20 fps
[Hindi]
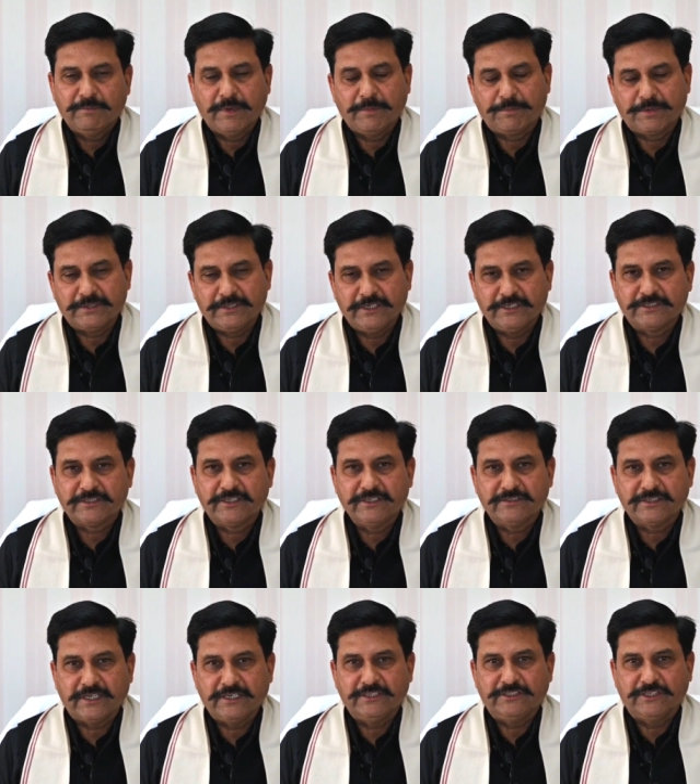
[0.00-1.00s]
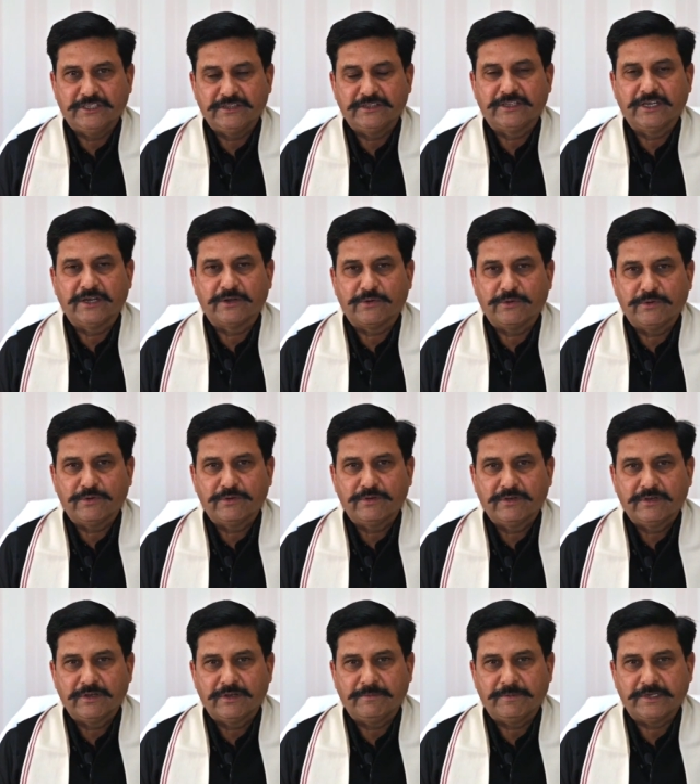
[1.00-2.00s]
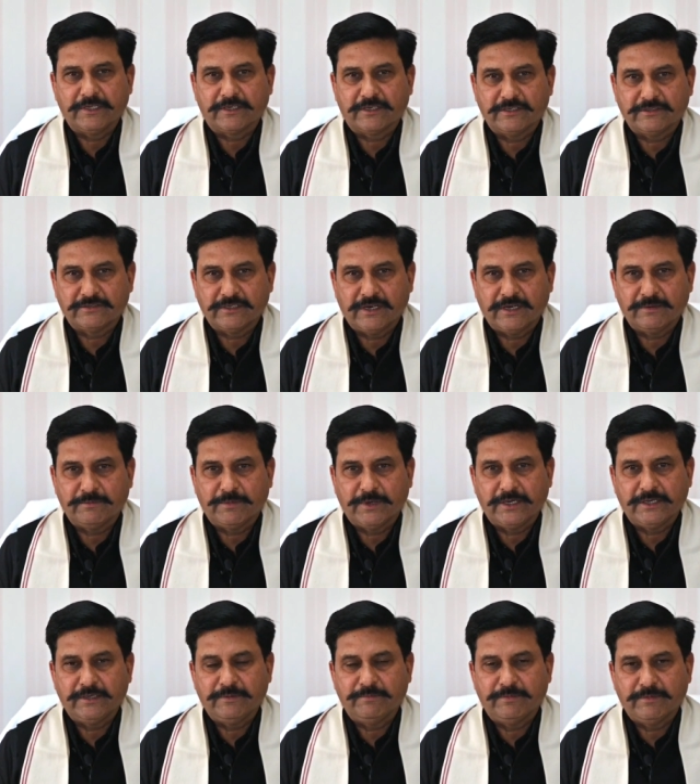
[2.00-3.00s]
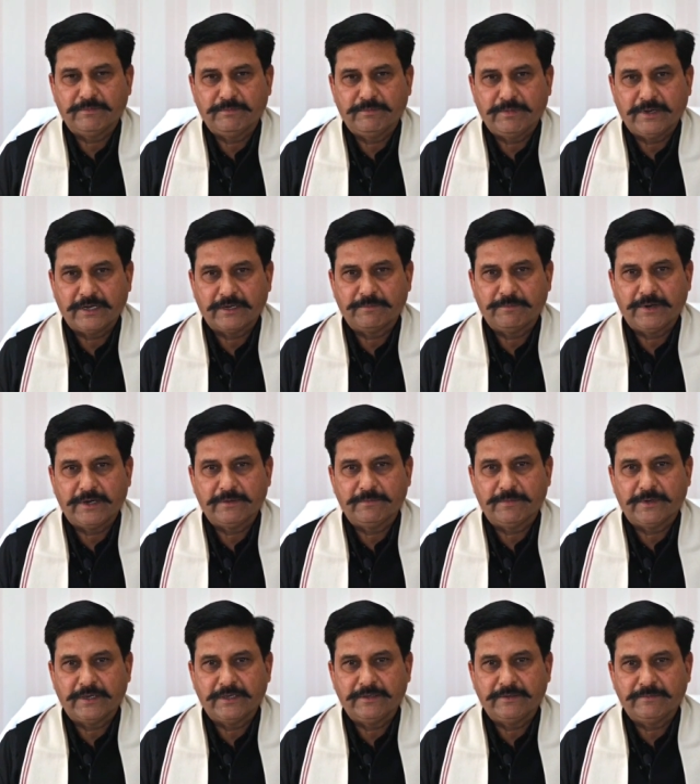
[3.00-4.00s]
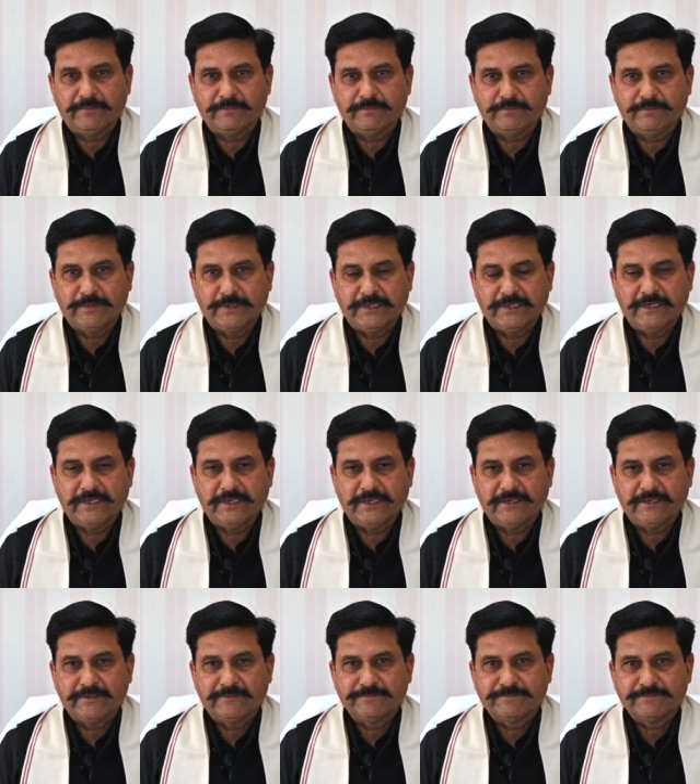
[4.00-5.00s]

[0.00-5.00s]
मैं प्रदेश की सारी जनता को हमारे किसान भाई बागबान भाई बहनें